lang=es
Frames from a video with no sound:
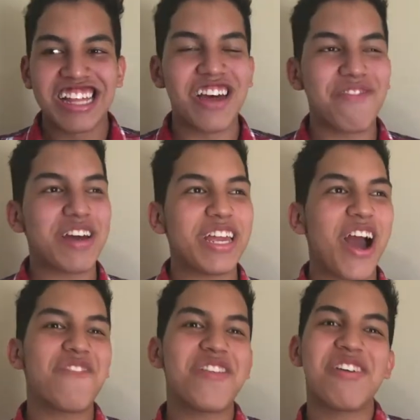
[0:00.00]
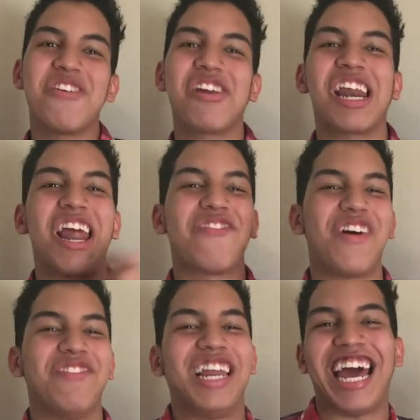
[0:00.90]
Después llegó, mi amor, la
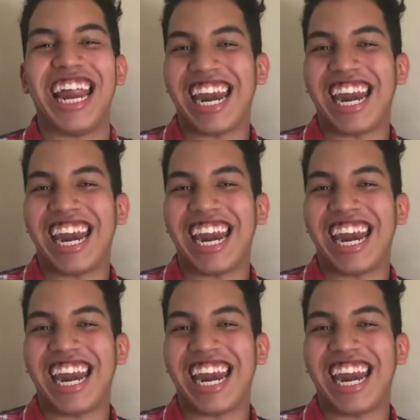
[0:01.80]
familia